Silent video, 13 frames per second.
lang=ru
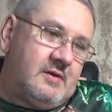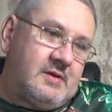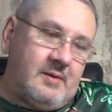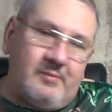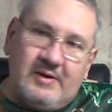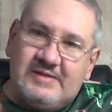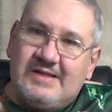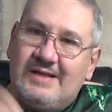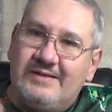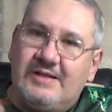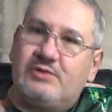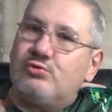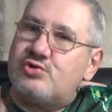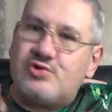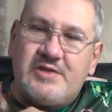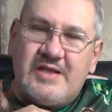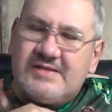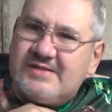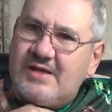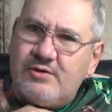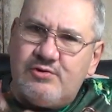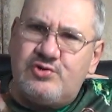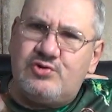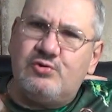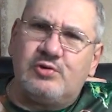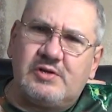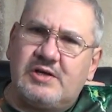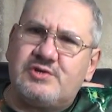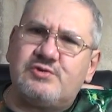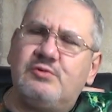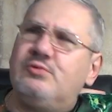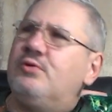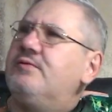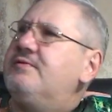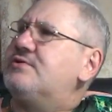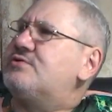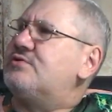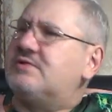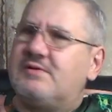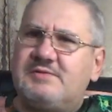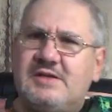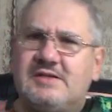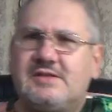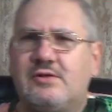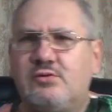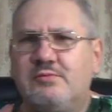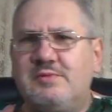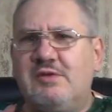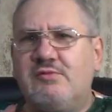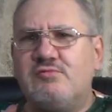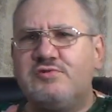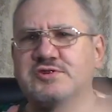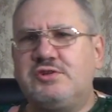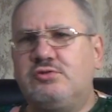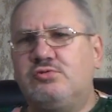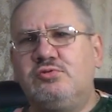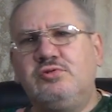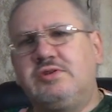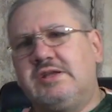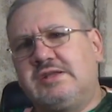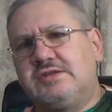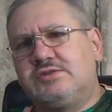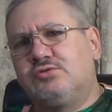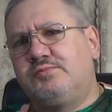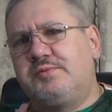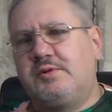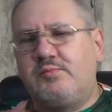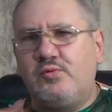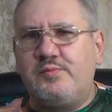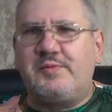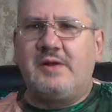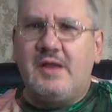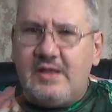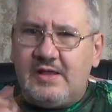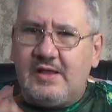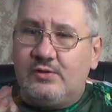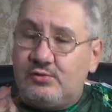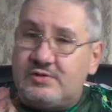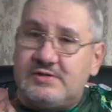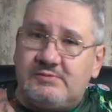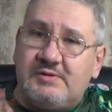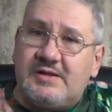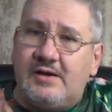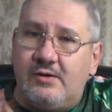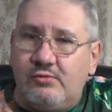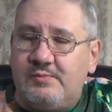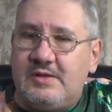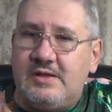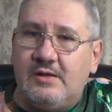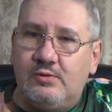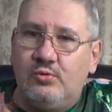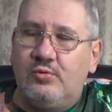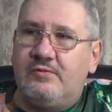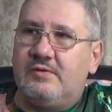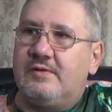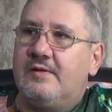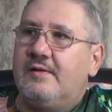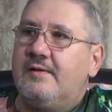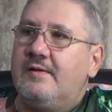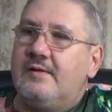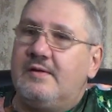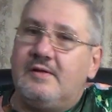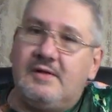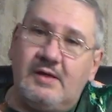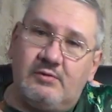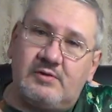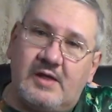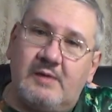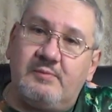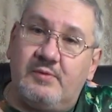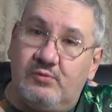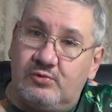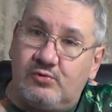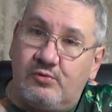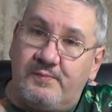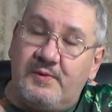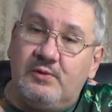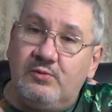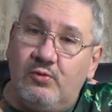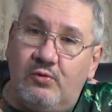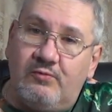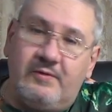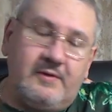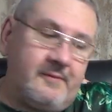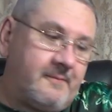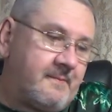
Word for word: там бросал на то, что я знаю четко, что ловит, что со всех сторон мне уши дуют, это супер-пупер, и оно действительно у меня ловит. я вот как бы вот купил новый.